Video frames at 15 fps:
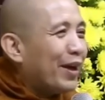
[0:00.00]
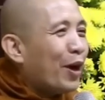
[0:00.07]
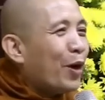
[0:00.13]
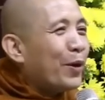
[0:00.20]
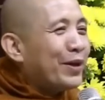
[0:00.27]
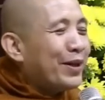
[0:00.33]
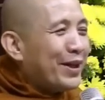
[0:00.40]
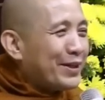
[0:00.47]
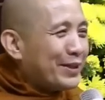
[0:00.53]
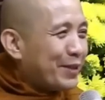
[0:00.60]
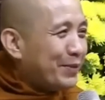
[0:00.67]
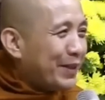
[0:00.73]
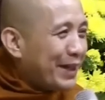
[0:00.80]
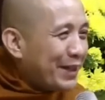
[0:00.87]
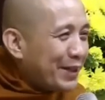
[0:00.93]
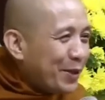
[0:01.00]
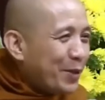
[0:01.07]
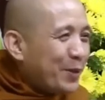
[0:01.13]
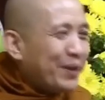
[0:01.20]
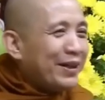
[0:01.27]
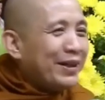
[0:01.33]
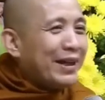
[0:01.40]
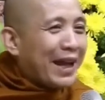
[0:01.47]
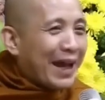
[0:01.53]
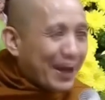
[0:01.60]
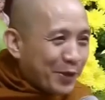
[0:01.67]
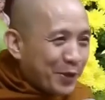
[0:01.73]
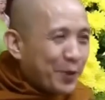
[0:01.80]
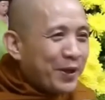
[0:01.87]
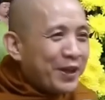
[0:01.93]
ôi đời sống yên vui là
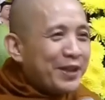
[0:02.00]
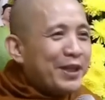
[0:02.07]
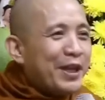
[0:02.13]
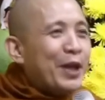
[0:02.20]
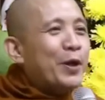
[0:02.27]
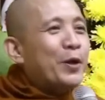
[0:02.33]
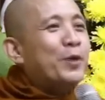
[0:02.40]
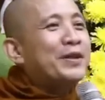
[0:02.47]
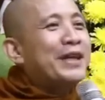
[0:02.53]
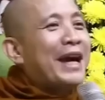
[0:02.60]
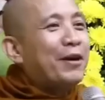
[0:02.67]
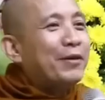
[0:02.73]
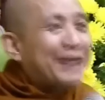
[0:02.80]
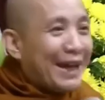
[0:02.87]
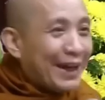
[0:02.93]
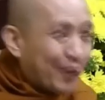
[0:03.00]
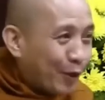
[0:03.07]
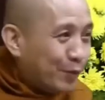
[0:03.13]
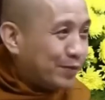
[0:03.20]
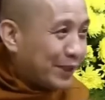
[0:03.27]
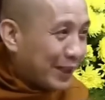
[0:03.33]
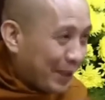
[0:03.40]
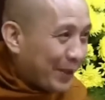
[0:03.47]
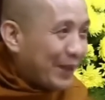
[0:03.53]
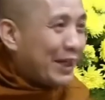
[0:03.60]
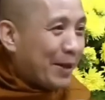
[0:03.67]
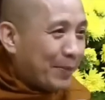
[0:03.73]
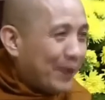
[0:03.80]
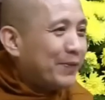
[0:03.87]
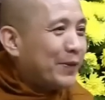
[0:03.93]
vui dìu nhau ta cùng tức là bây
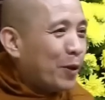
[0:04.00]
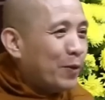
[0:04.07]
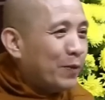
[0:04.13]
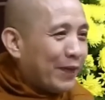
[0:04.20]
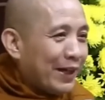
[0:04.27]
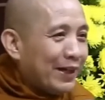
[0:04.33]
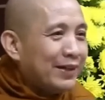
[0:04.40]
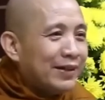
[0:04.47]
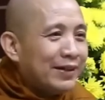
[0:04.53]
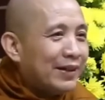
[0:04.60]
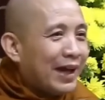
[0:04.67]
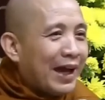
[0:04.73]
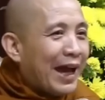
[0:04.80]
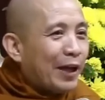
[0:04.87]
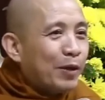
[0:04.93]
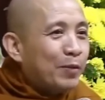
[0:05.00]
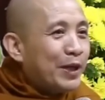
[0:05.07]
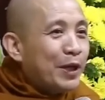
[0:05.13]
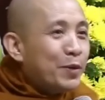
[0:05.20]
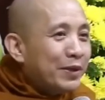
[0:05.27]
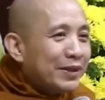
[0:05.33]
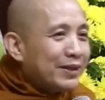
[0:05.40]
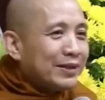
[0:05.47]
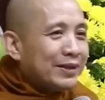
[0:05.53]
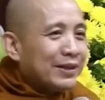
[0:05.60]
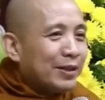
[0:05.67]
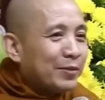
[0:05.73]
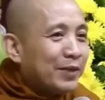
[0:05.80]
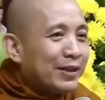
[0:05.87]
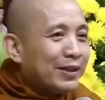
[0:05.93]
giờ mình tu mình phải ai cũng yếu hết rồi
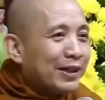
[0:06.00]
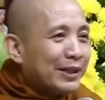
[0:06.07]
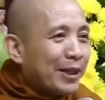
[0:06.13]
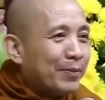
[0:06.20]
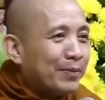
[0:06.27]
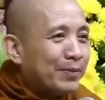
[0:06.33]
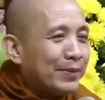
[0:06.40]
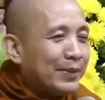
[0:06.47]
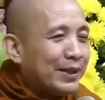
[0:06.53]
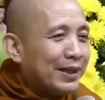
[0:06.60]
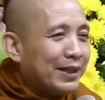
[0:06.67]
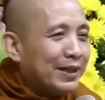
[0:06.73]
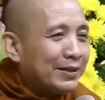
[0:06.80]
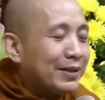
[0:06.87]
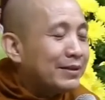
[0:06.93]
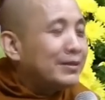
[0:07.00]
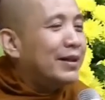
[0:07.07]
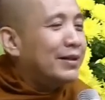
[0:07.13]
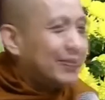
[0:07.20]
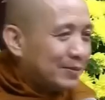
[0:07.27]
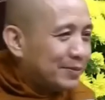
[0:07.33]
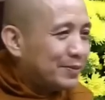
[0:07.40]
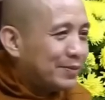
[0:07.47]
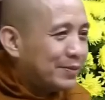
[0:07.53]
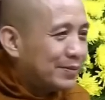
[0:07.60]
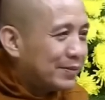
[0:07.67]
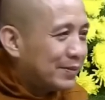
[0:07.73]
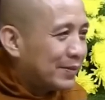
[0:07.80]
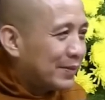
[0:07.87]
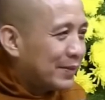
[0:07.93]
không có cái tâm uh, tích cực
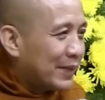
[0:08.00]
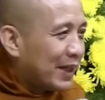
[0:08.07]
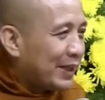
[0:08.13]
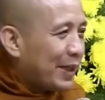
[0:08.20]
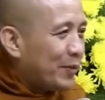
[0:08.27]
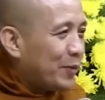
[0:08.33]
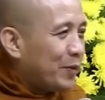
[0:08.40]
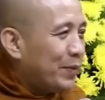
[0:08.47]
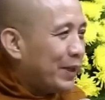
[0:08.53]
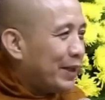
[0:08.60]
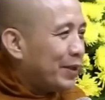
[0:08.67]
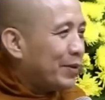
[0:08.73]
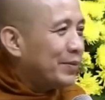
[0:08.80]
cái tâm của mình